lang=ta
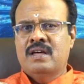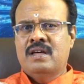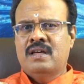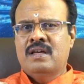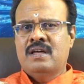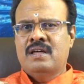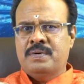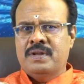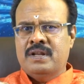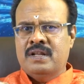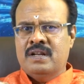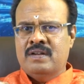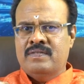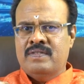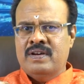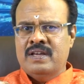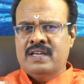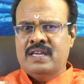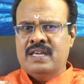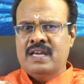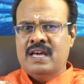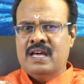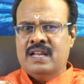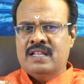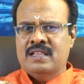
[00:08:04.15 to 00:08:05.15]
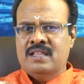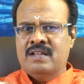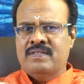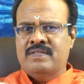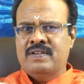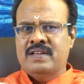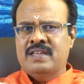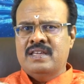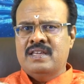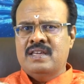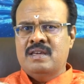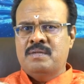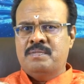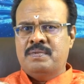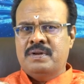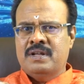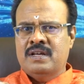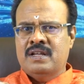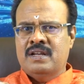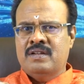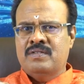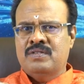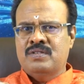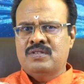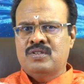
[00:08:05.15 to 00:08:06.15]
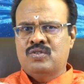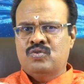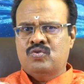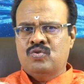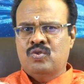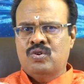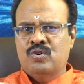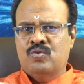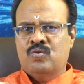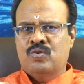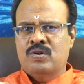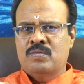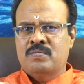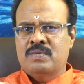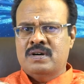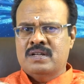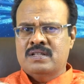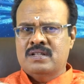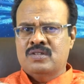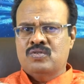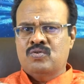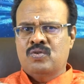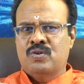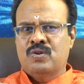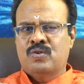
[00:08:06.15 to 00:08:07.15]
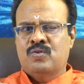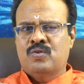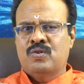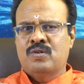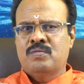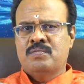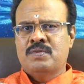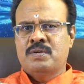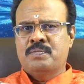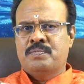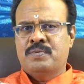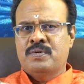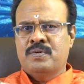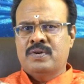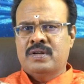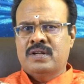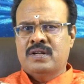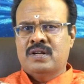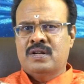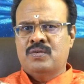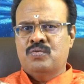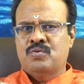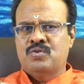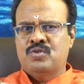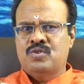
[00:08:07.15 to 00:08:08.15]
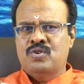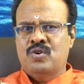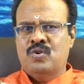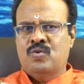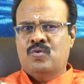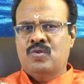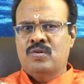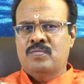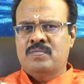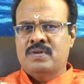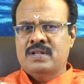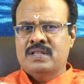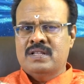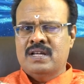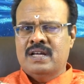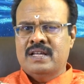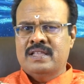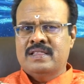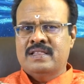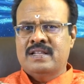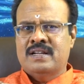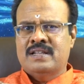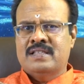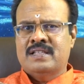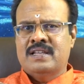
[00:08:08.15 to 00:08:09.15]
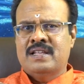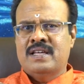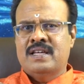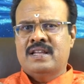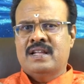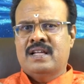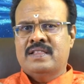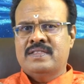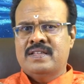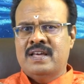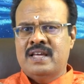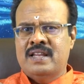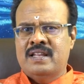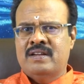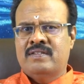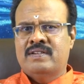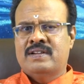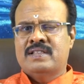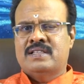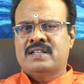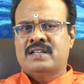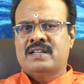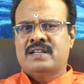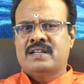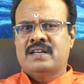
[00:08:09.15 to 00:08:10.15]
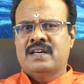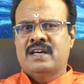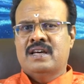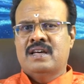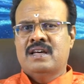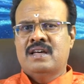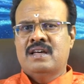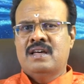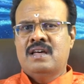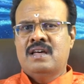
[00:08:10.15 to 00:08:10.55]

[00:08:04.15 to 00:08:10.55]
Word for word: இப்போ இருக்கிற வங்கியாக இருந்தால் வங்கி இப்போ இருக்கிற வந்து தொழில் கூடமாக இருந்தால் தொழில் கூடம் இப்போ இருக்கிற உத்தியோக கூடமாக இருந்தால் அந்த இடத்துலேயே அதே நிறுவனத்தில் இருங்க